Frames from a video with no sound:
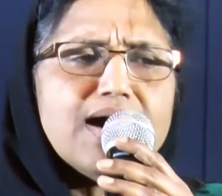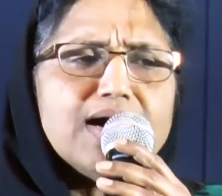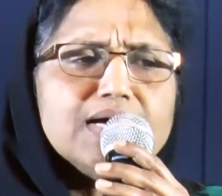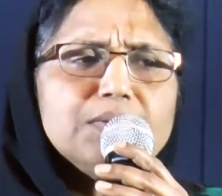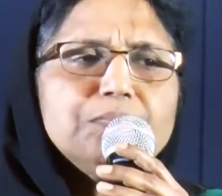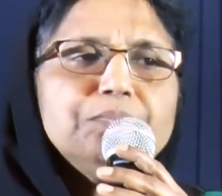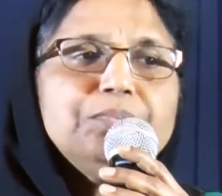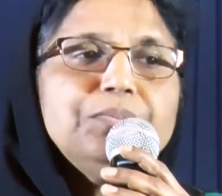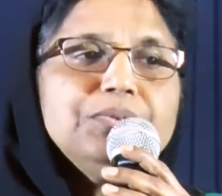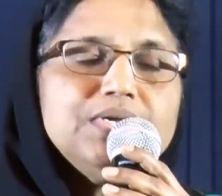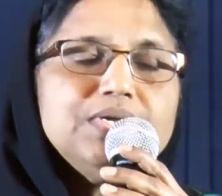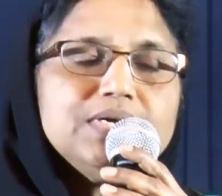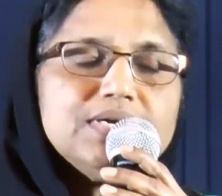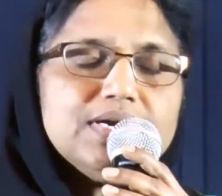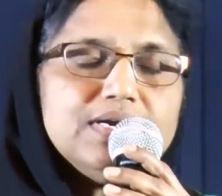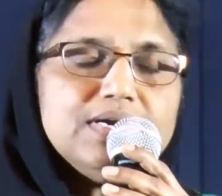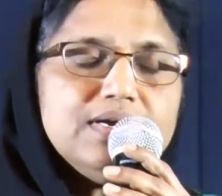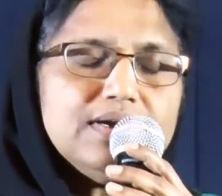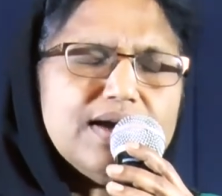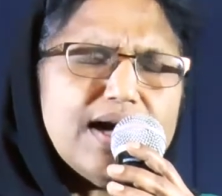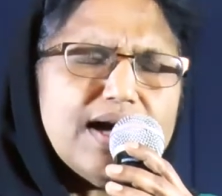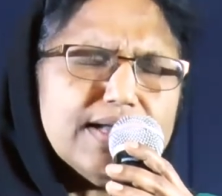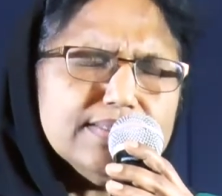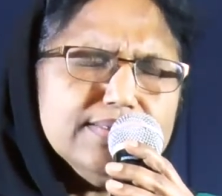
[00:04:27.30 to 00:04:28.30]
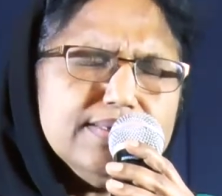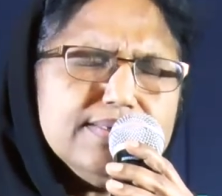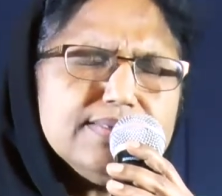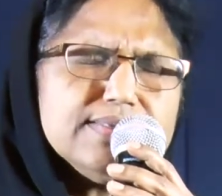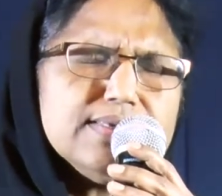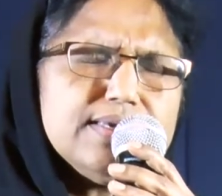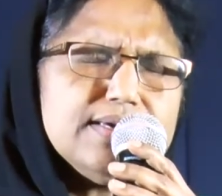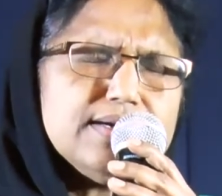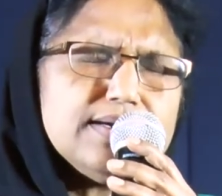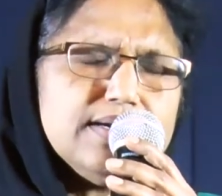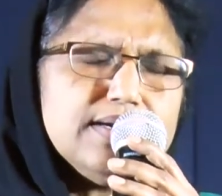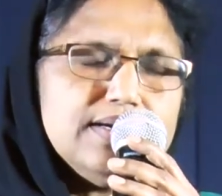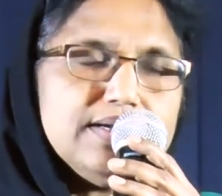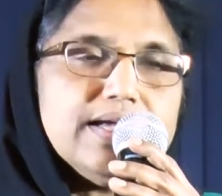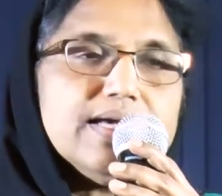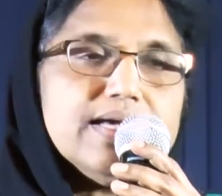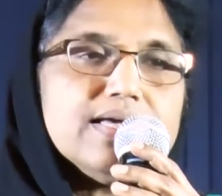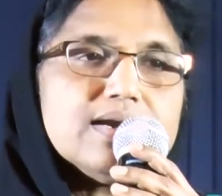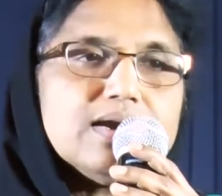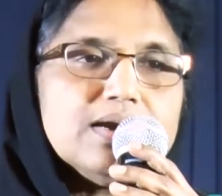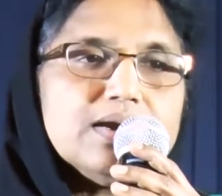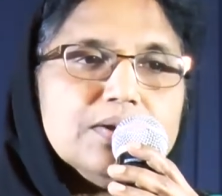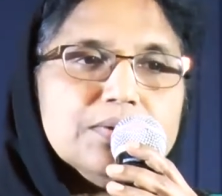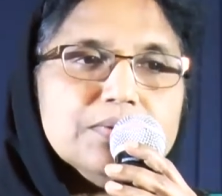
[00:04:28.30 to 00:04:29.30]
அற்புதங்கள் அதிசயங்கள்
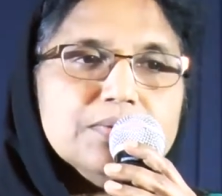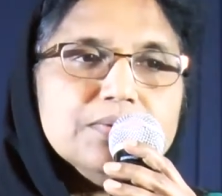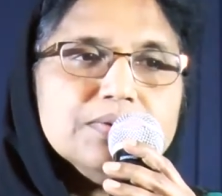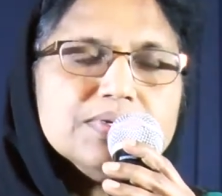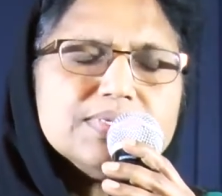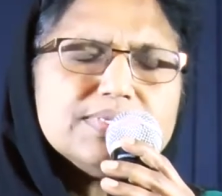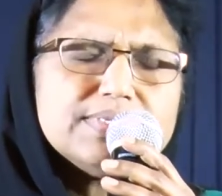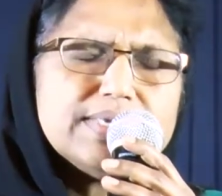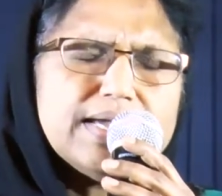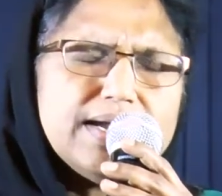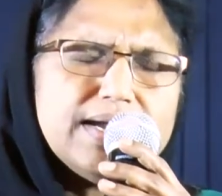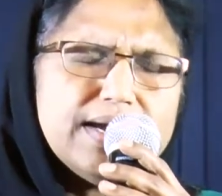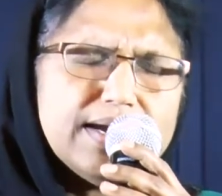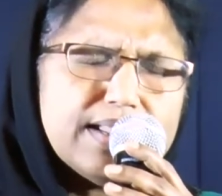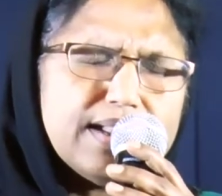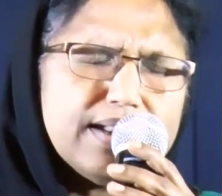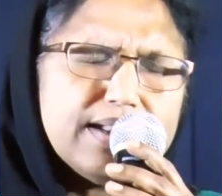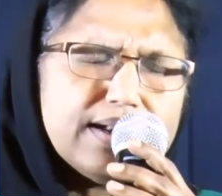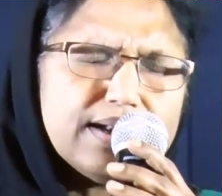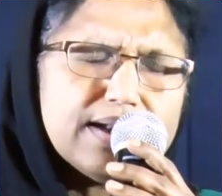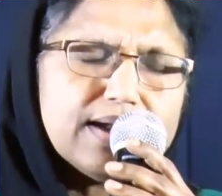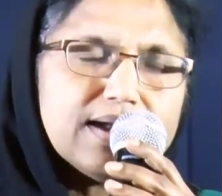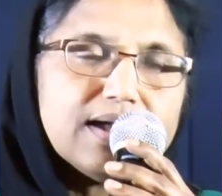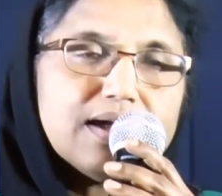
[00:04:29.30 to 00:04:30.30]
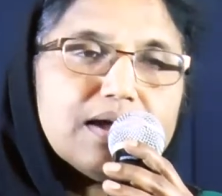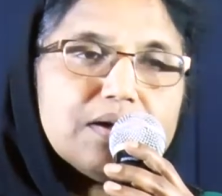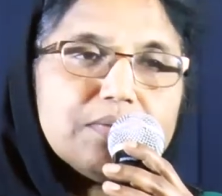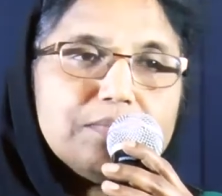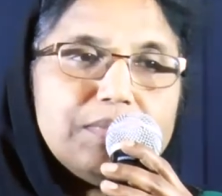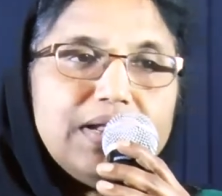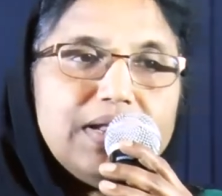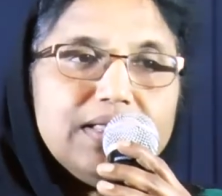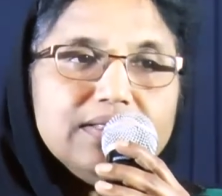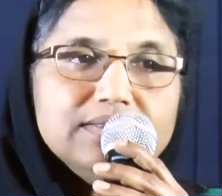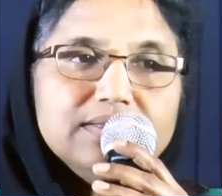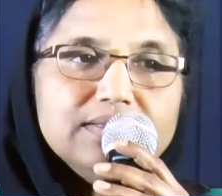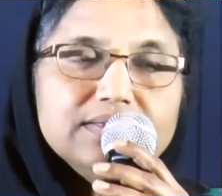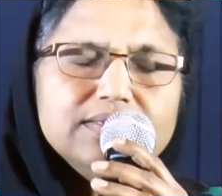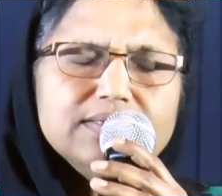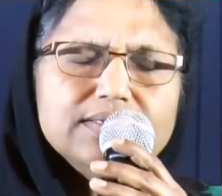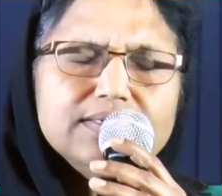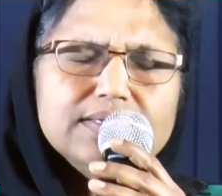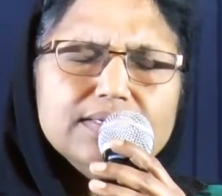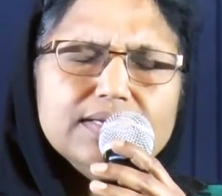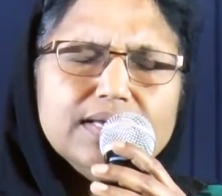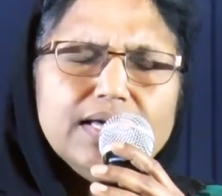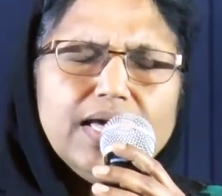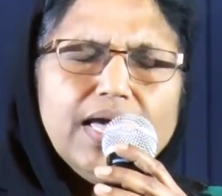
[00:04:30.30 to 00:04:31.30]
ஏராளம் செங்கடல் எரிகோ
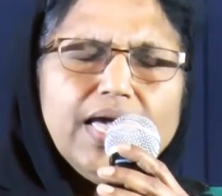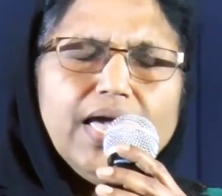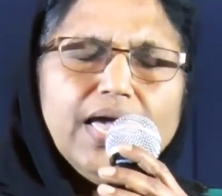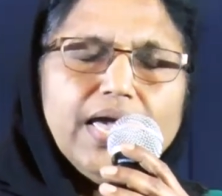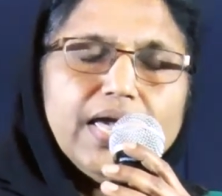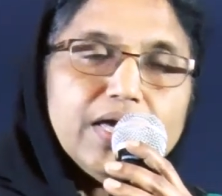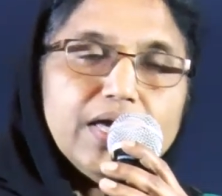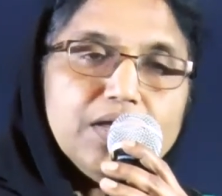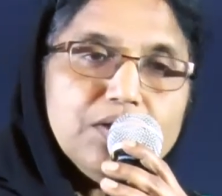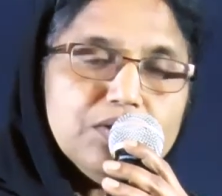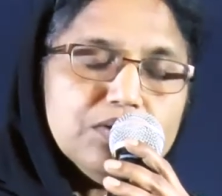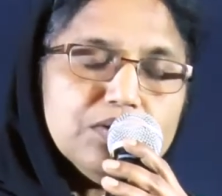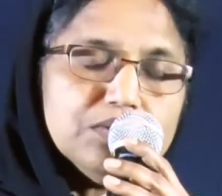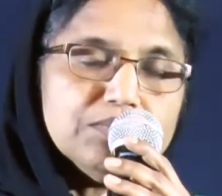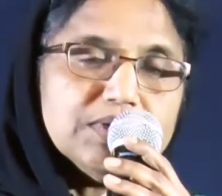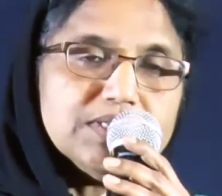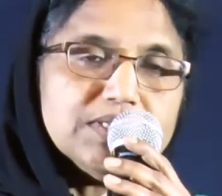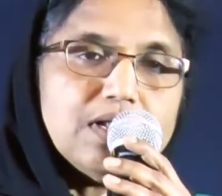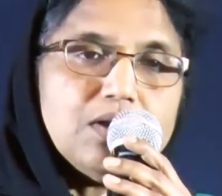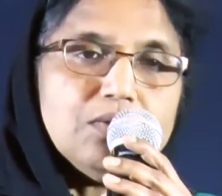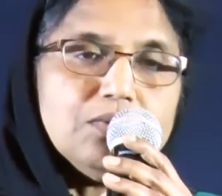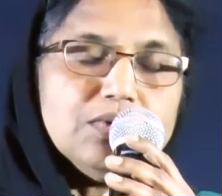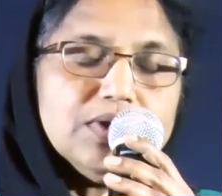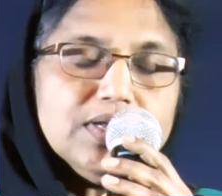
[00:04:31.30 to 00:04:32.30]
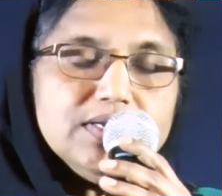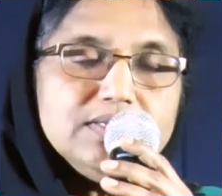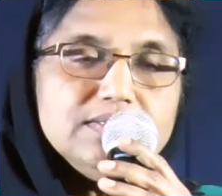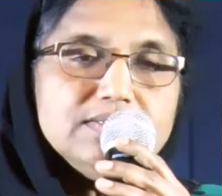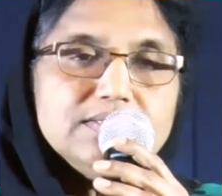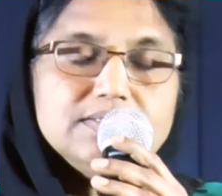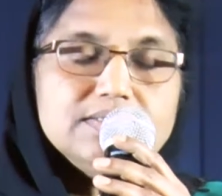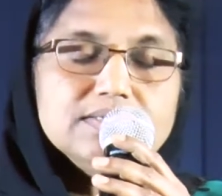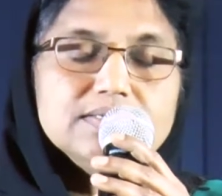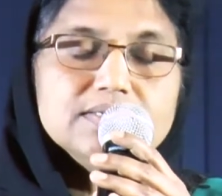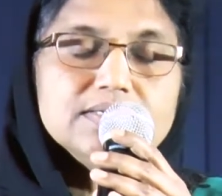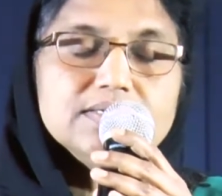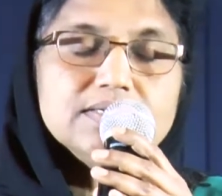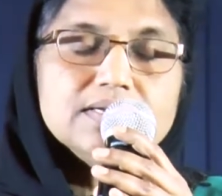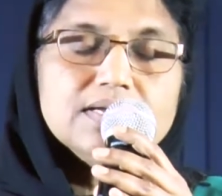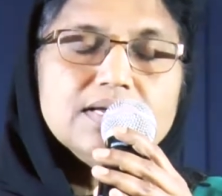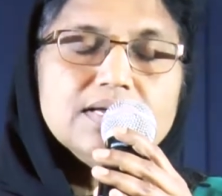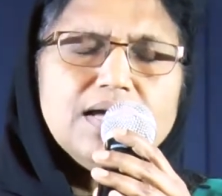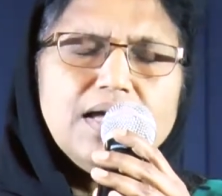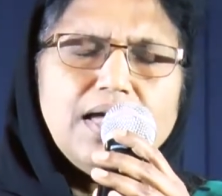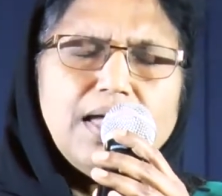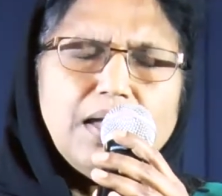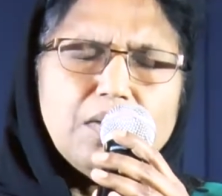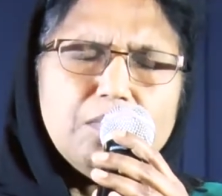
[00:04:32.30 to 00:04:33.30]
எரிகோமதில் உடைந்தது
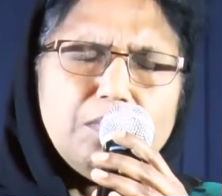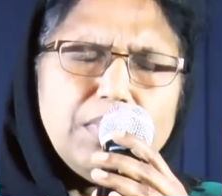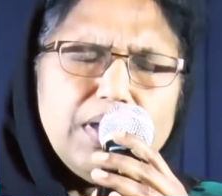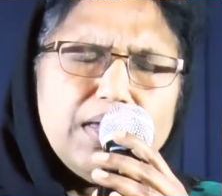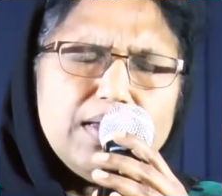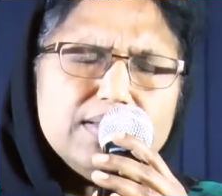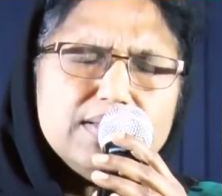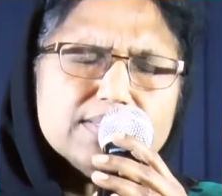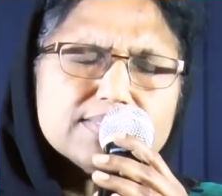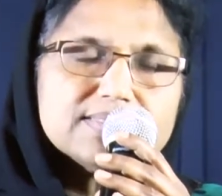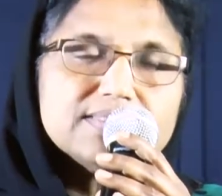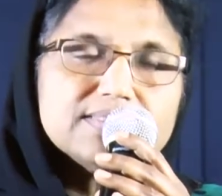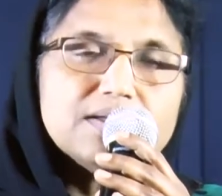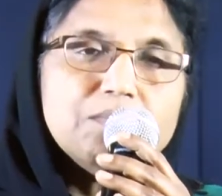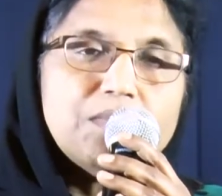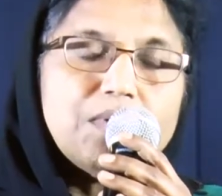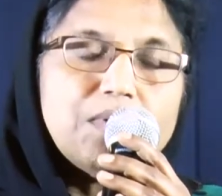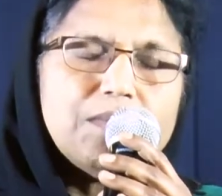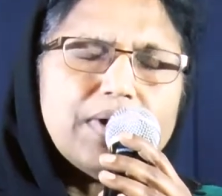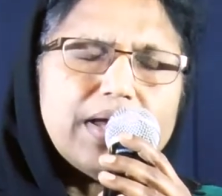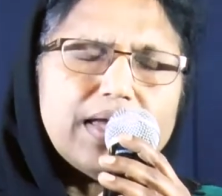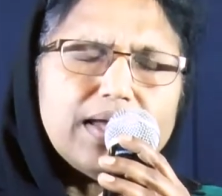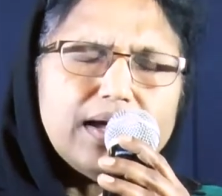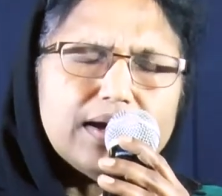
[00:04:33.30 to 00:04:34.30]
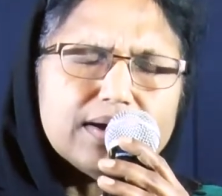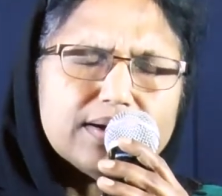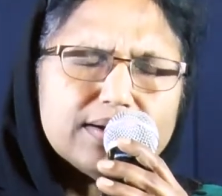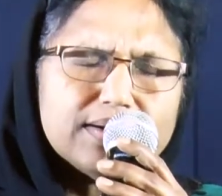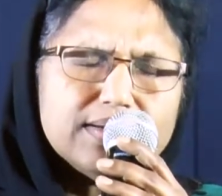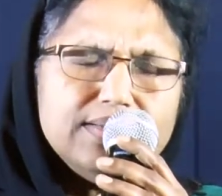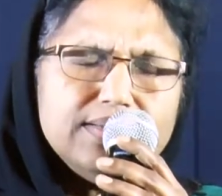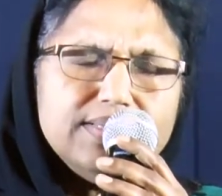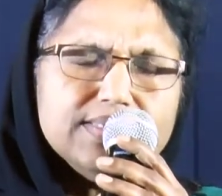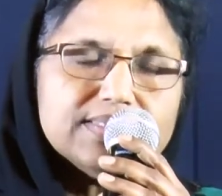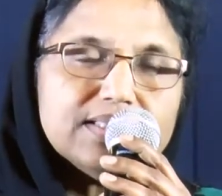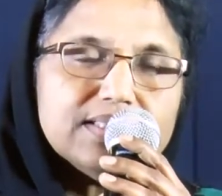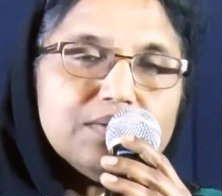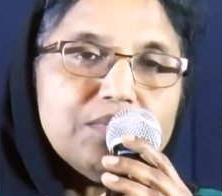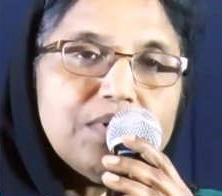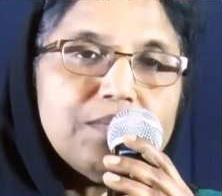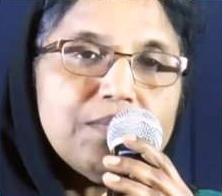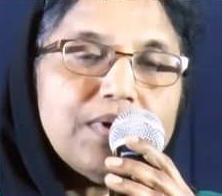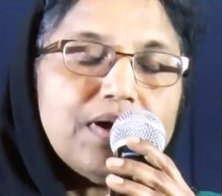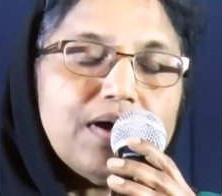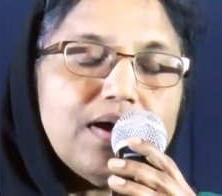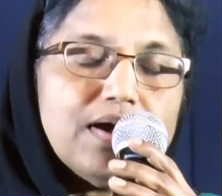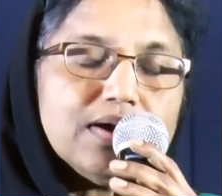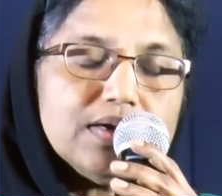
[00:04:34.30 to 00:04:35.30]
மேகஸ்தம்பமாய் அக்னி
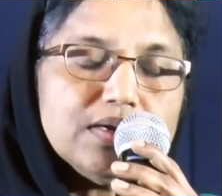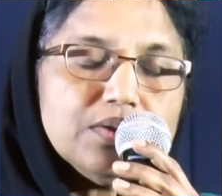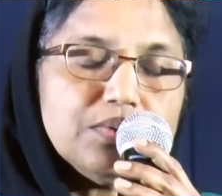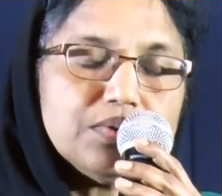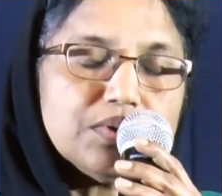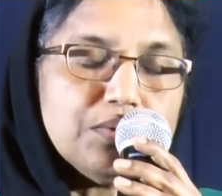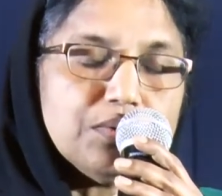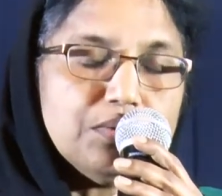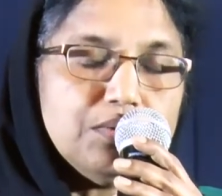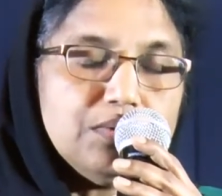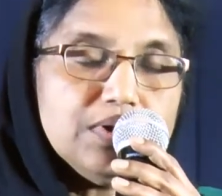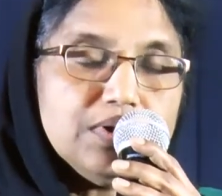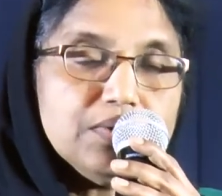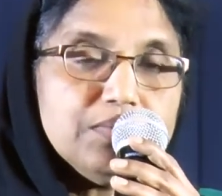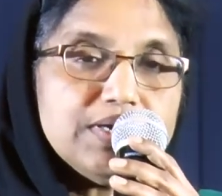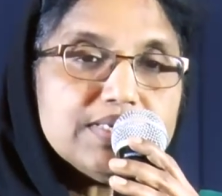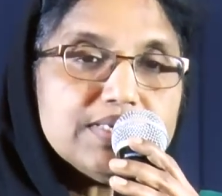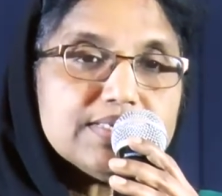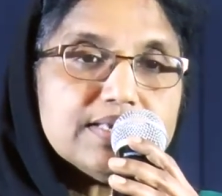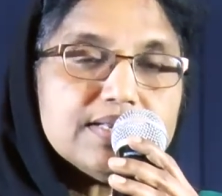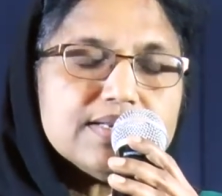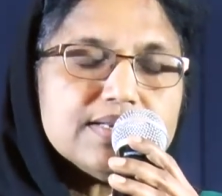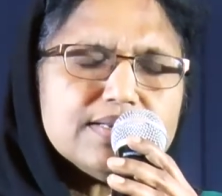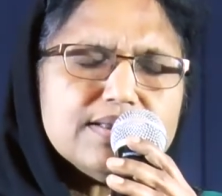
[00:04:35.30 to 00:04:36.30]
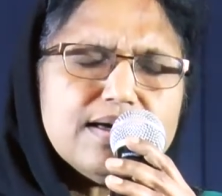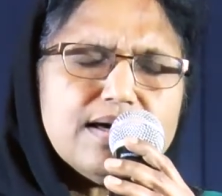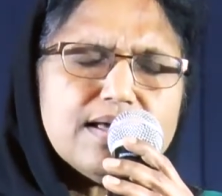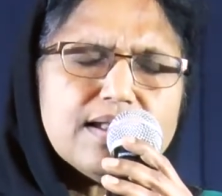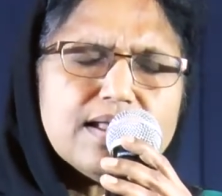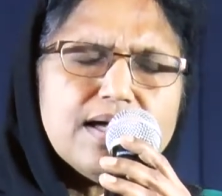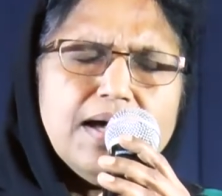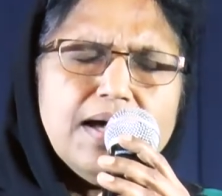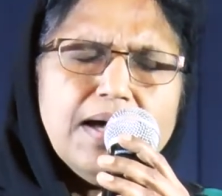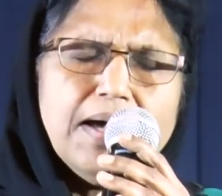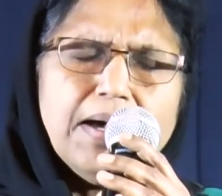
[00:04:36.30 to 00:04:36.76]
ஸ்தம்பமாய் ஆண்டவர் கூடவே சென்றார்